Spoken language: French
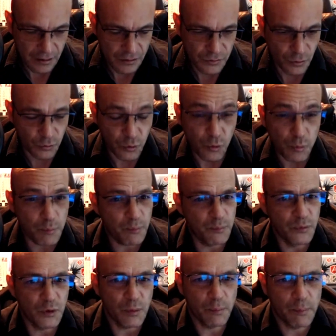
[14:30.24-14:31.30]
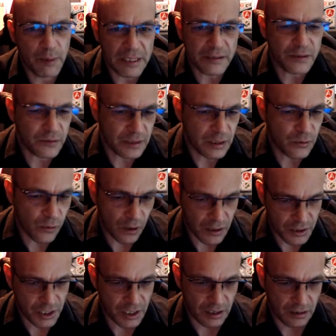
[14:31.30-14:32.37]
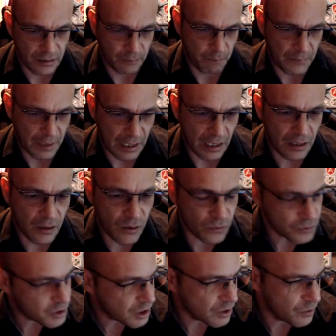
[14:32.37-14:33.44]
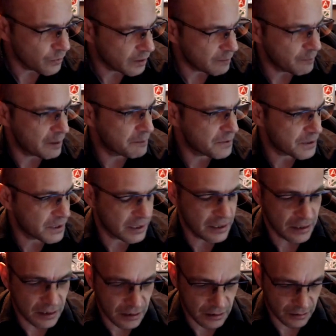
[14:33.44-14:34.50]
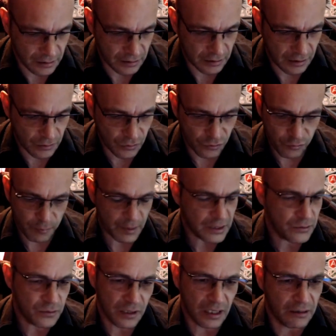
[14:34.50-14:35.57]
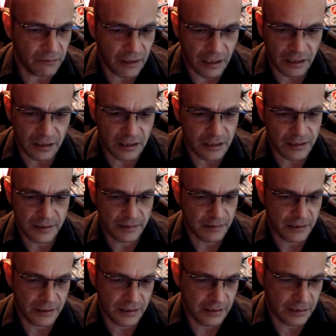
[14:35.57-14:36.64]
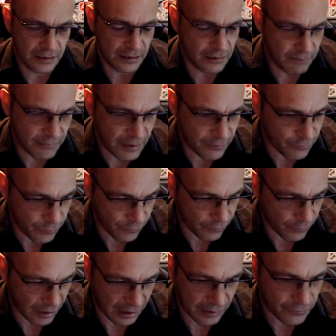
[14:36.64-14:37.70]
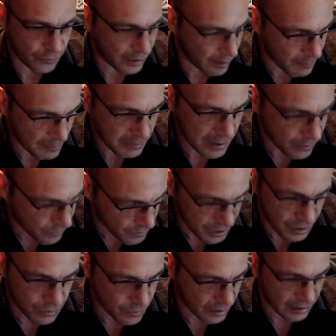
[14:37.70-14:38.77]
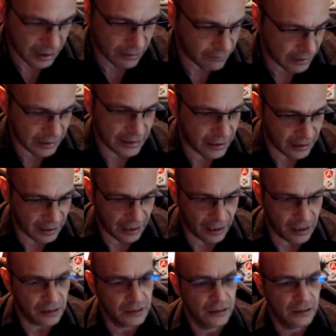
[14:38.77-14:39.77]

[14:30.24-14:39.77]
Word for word: surtout ne pas se décourager et continuer même s'ils ne trouvent pas du travail, qu'ils disent il faut voilà, il faut quand même qu'ils continuent à travailler derrière.